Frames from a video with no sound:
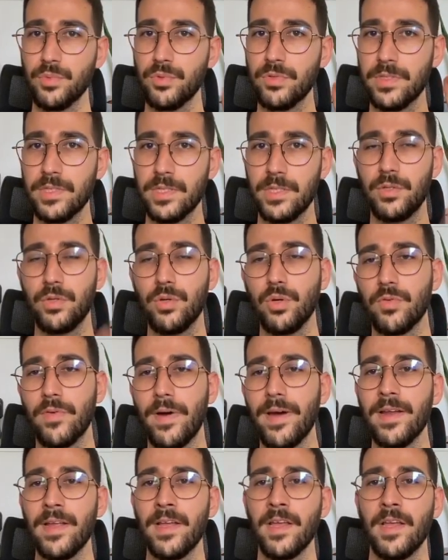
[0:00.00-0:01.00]
Bunun iki yolu
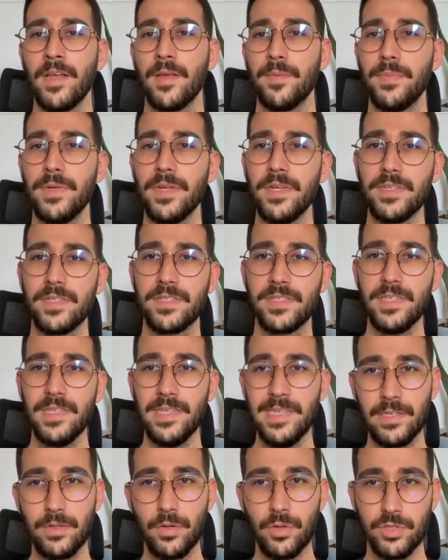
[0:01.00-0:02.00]
var. Birincisi
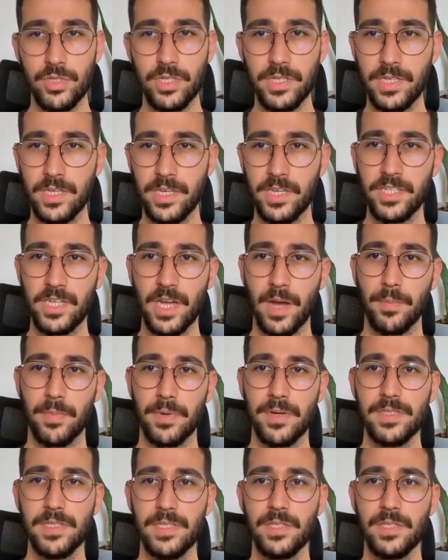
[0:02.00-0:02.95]
ilk önce giriş yapmanız.